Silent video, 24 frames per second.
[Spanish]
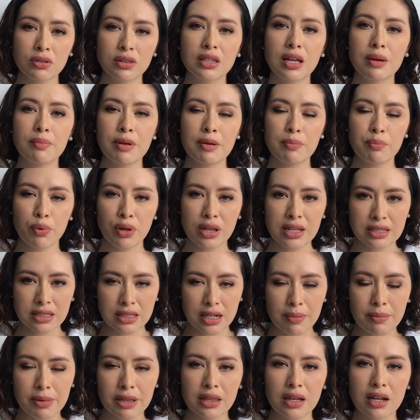también puedes
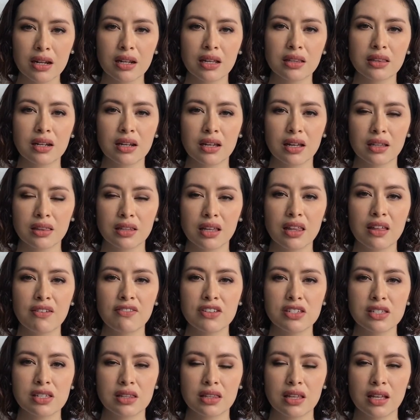tramitar la tarjeta de
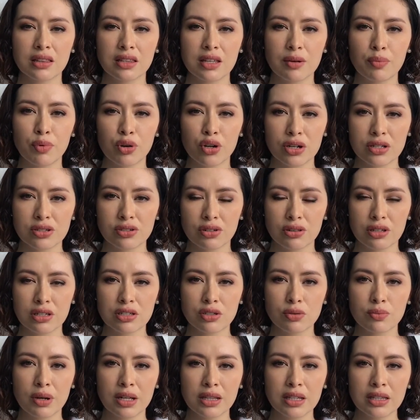visitante por
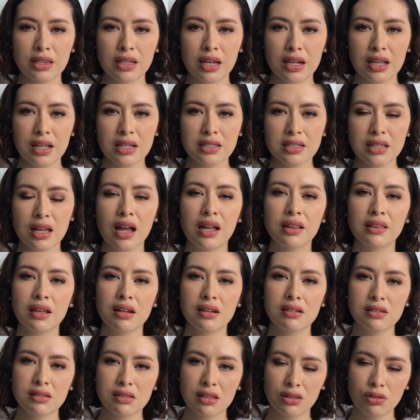razones humanitarias ante
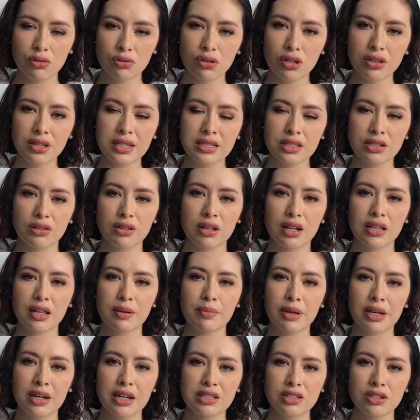el Instituto Nacional de
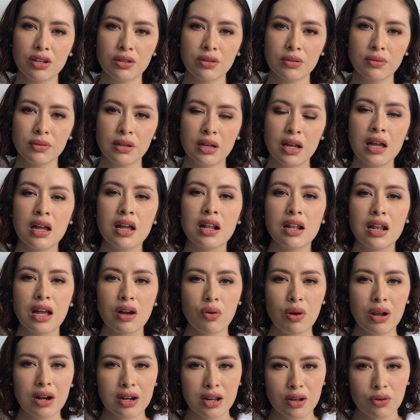Migración, la
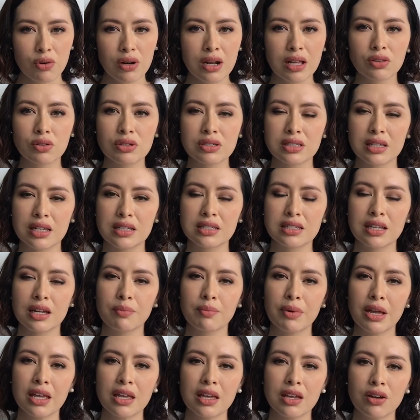cual regula tu estancia en
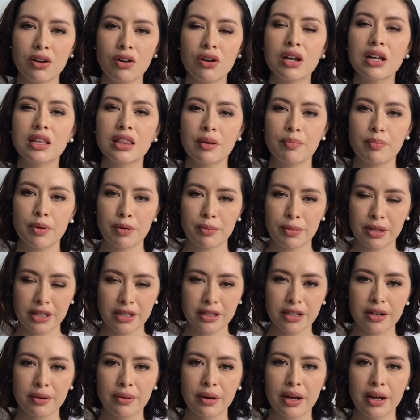México y te permite
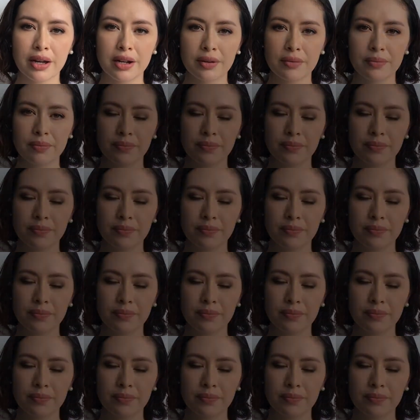trabajar.